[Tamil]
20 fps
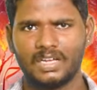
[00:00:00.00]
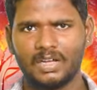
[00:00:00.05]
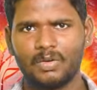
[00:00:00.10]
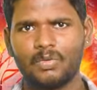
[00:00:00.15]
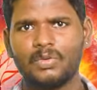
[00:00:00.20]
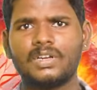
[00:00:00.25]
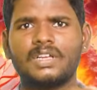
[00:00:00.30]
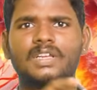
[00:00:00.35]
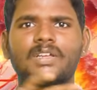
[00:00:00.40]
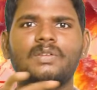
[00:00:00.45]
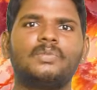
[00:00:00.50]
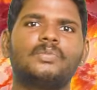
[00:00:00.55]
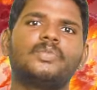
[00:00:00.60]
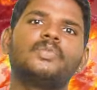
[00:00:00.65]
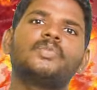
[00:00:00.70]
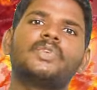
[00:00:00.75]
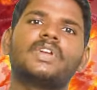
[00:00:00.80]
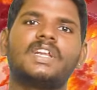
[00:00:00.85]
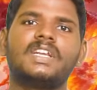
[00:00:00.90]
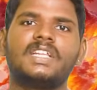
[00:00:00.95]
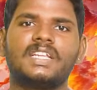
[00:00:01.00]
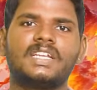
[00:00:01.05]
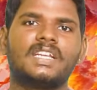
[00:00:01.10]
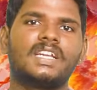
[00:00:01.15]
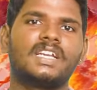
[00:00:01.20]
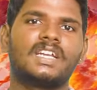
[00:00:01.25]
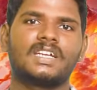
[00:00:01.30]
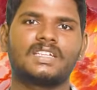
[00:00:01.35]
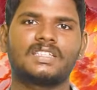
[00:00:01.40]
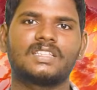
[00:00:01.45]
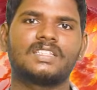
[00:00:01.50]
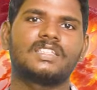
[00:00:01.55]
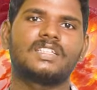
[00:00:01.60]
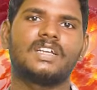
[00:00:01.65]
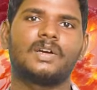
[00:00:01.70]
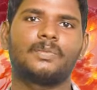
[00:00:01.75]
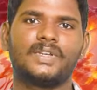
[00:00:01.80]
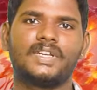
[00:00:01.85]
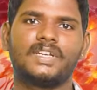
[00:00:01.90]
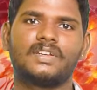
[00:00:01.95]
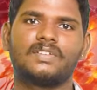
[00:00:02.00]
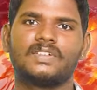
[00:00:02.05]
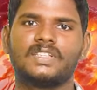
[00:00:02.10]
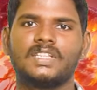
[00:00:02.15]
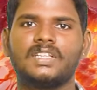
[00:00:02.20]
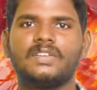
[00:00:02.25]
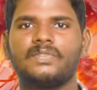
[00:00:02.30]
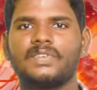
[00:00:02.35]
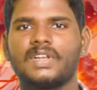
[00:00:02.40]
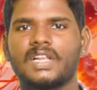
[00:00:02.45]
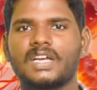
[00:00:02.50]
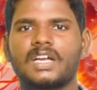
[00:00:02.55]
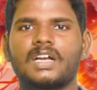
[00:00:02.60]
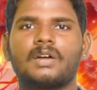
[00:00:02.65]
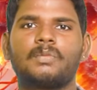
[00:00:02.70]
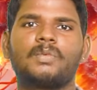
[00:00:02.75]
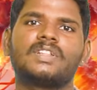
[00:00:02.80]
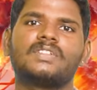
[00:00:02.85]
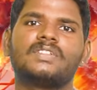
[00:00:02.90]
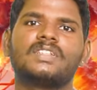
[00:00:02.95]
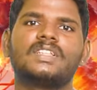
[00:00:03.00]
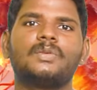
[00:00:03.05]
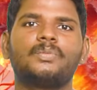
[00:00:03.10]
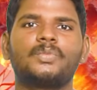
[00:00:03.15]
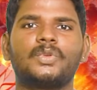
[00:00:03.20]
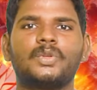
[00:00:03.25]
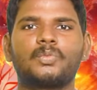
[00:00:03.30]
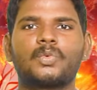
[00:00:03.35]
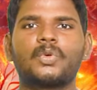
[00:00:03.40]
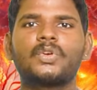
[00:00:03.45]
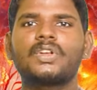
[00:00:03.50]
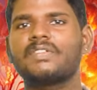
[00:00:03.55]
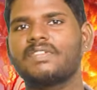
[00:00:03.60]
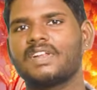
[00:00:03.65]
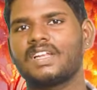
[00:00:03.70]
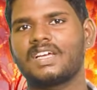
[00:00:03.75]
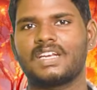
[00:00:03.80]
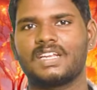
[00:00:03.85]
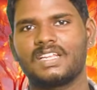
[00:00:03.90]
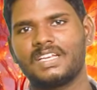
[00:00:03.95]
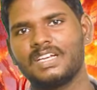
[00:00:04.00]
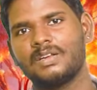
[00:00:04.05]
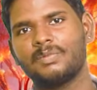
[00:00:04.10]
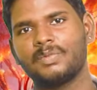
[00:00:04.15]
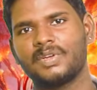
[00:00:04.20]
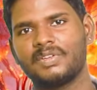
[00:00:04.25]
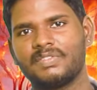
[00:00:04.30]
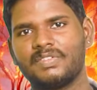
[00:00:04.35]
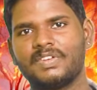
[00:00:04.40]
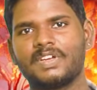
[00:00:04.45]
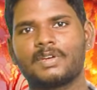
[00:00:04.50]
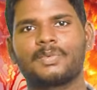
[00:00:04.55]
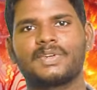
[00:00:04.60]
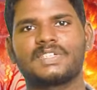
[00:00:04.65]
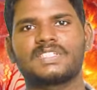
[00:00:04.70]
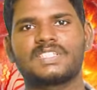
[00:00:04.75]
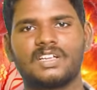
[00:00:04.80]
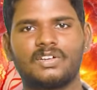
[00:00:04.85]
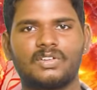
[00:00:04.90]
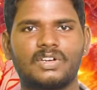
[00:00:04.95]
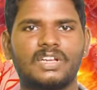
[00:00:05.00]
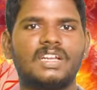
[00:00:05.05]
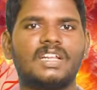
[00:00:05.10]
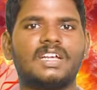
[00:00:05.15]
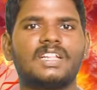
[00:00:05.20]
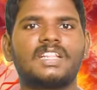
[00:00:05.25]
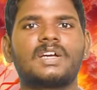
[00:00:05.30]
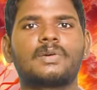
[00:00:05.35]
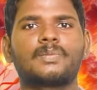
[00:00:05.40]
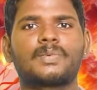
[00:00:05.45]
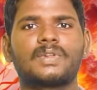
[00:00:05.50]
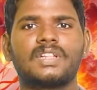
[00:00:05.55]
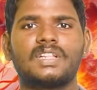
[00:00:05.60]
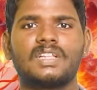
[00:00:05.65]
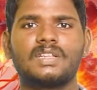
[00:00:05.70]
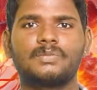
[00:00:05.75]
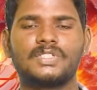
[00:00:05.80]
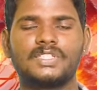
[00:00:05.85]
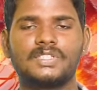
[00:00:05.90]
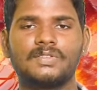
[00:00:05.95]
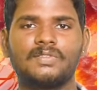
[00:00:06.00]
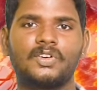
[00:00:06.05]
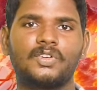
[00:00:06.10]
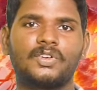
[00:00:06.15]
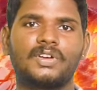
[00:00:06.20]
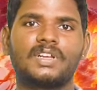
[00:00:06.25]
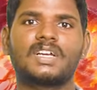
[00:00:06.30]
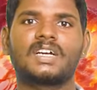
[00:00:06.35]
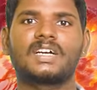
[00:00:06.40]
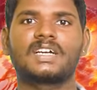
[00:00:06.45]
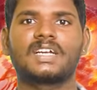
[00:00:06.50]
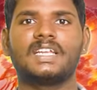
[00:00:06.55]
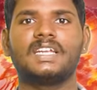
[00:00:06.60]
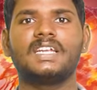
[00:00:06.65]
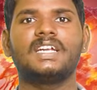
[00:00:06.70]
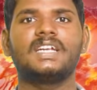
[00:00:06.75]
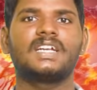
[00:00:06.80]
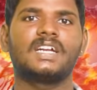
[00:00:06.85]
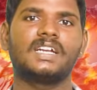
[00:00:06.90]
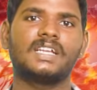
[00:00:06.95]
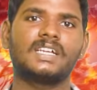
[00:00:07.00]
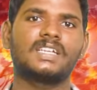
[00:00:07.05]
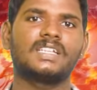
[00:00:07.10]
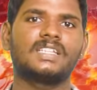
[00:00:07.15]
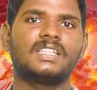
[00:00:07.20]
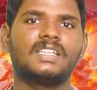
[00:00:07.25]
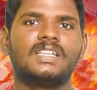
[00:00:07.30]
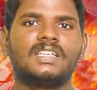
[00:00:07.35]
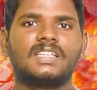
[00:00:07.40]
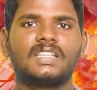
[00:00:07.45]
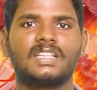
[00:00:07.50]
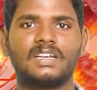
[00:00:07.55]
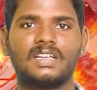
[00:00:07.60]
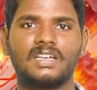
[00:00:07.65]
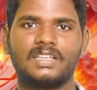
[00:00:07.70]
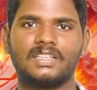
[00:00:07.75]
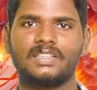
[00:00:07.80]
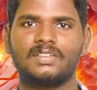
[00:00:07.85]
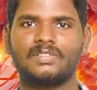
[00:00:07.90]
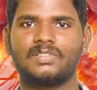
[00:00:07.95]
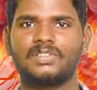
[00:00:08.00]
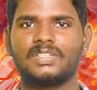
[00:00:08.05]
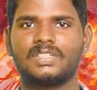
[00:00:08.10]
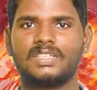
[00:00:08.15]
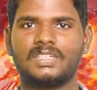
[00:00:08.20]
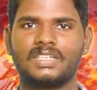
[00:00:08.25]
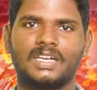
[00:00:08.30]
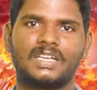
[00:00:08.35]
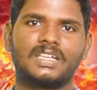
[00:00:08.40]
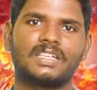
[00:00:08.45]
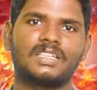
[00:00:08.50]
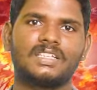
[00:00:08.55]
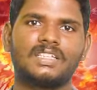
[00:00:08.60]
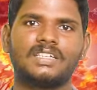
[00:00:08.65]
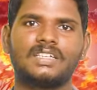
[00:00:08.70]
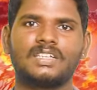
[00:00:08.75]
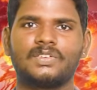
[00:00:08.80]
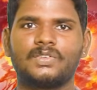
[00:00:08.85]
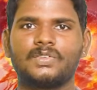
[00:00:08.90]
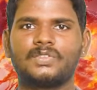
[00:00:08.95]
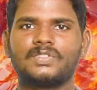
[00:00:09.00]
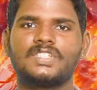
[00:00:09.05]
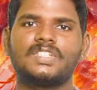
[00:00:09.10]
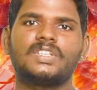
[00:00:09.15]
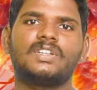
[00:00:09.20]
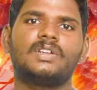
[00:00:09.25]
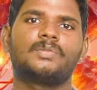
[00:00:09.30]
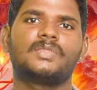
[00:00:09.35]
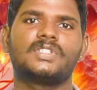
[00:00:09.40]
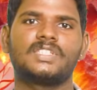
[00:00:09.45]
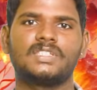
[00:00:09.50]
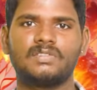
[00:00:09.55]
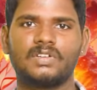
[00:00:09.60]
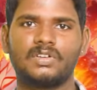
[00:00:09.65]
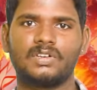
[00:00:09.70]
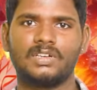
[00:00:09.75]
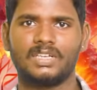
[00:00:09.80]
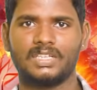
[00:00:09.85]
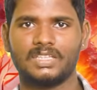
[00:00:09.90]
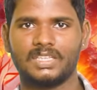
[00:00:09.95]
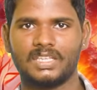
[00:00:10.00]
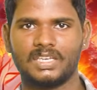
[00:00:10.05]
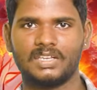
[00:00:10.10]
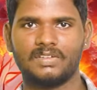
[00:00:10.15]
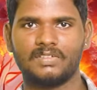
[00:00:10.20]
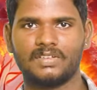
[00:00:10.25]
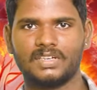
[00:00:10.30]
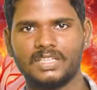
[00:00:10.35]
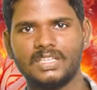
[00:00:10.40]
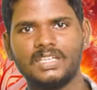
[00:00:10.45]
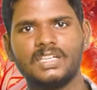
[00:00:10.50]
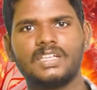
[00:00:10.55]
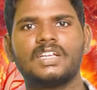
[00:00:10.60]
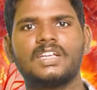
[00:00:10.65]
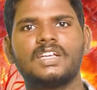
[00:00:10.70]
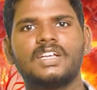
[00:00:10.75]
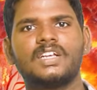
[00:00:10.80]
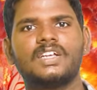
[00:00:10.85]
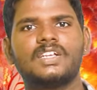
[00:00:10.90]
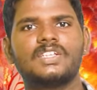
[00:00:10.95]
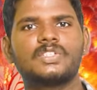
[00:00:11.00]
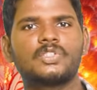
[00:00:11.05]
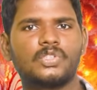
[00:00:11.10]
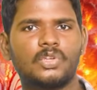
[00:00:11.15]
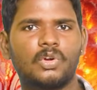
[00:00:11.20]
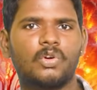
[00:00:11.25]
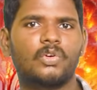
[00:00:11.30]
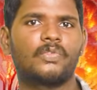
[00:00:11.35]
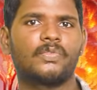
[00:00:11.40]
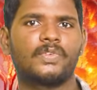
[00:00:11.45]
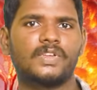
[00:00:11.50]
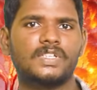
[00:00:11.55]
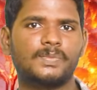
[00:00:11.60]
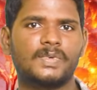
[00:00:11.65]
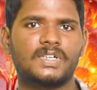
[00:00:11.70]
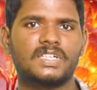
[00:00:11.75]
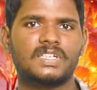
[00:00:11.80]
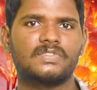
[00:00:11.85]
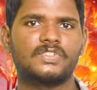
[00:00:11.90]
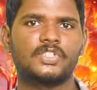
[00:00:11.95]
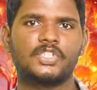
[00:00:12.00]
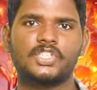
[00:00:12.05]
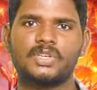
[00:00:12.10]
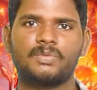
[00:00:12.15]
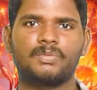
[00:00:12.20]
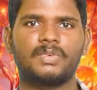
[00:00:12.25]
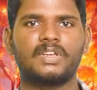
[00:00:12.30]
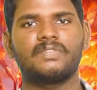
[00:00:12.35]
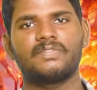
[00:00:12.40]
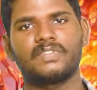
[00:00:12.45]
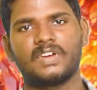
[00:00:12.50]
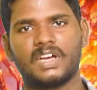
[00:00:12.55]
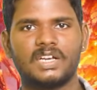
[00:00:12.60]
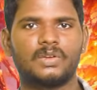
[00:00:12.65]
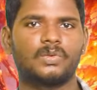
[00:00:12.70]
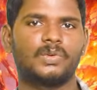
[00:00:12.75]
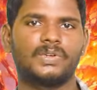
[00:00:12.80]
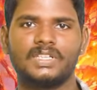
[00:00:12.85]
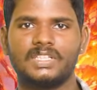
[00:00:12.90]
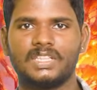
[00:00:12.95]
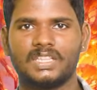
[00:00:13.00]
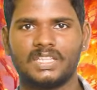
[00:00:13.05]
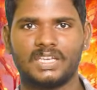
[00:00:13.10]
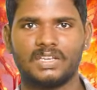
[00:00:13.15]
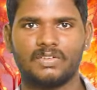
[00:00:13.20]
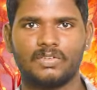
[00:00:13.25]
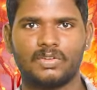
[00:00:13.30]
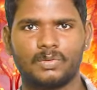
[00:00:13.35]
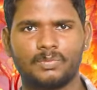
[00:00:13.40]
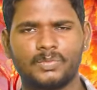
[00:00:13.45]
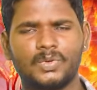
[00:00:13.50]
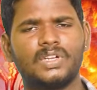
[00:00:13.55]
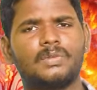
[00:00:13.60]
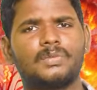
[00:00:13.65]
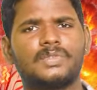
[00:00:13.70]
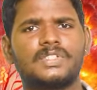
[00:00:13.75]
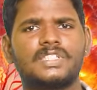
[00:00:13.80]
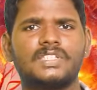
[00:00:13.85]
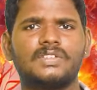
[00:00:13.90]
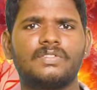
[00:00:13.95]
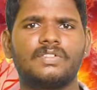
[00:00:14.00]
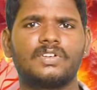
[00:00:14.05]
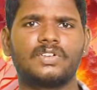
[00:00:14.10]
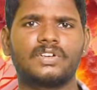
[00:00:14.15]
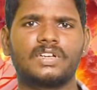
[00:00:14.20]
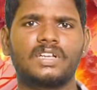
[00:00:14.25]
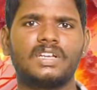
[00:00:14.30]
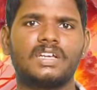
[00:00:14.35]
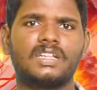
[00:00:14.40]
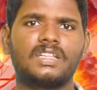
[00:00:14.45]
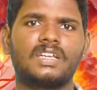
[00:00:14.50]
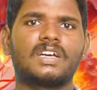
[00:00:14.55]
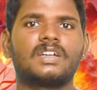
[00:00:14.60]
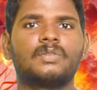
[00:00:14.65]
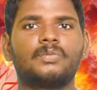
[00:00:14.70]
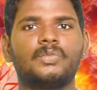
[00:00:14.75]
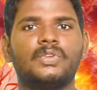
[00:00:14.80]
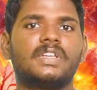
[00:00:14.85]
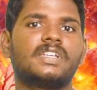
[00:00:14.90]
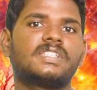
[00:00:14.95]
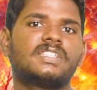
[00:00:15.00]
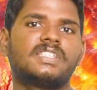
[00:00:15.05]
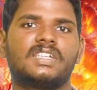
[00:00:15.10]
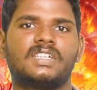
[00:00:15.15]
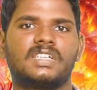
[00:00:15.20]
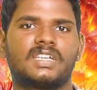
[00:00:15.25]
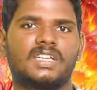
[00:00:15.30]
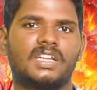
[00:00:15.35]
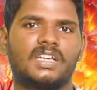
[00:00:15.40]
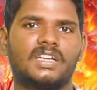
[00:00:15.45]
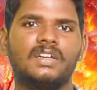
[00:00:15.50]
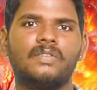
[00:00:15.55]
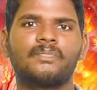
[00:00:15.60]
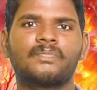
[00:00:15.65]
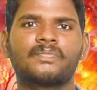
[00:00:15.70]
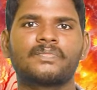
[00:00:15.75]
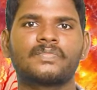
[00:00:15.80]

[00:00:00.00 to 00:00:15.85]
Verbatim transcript: அவருக்கு முன்னாடி என்ன நடந்தது அப்படின்ற வந்து விளக்கமாக வந்து இப்படி போட்டு வளர்க்குறாரு நம்ம விவேக் பிரசன் அவர்கள் அதுக்கப்புறம் தான் நம்ம ஜீவா அவர்களுக்கு அங்கே என்ன நடக்குது இதனால் இது வந்து நடக்குதுன்ற ஒரு விஷயம் நம்ம ஜீவா அவர்களுக்கு தெரிய வருது ஸோ அவர் ஃபேஸ் பண்ணுற விஷயமே வேறு ஒன்றுன்னு தெரிய வரும்போது நம்ம ஜீவா அவர்கள் அதுக்கான முயற்சி எடுக்கிறாரு